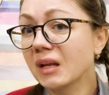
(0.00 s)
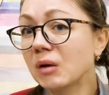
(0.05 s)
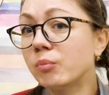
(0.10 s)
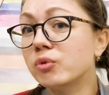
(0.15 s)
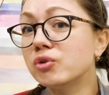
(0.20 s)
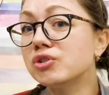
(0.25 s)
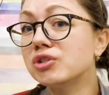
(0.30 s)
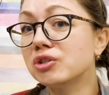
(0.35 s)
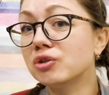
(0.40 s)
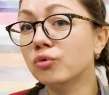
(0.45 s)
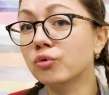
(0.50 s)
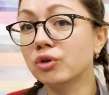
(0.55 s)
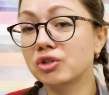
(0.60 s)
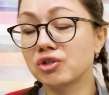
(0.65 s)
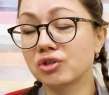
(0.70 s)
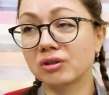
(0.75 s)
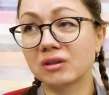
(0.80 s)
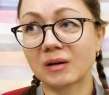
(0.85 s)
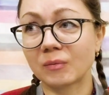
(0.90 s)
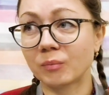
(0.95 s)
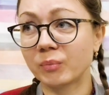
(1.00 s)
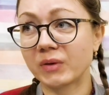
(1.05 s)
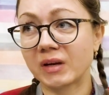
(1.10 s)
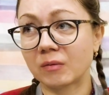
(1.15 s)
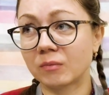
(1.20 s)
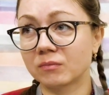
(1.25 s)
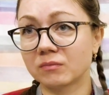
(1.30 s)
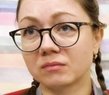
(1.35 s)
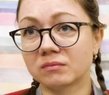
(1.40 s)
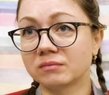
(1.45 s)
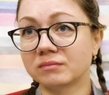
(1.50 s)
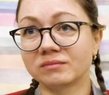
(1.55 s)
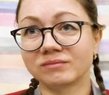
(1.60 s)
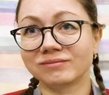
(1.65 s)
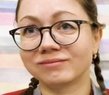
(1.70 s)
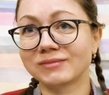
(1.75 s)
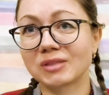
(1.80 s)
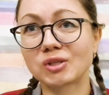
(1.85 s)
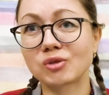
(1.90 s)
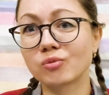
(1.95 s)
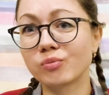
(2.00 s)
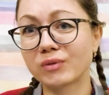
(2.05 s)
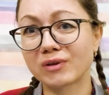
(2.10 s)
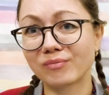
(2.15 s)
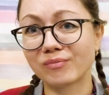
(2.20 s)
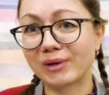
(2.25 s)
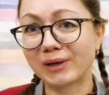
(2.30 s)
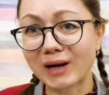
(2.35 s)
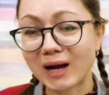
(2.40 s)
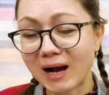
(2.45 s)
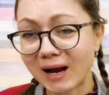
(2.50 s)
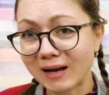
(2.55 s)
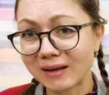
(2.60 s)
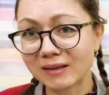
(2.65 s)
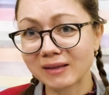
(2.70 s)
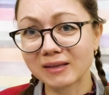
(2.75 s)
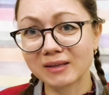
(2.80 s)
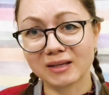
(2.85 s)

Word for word: Пусть не очень там прям супер моральный, ни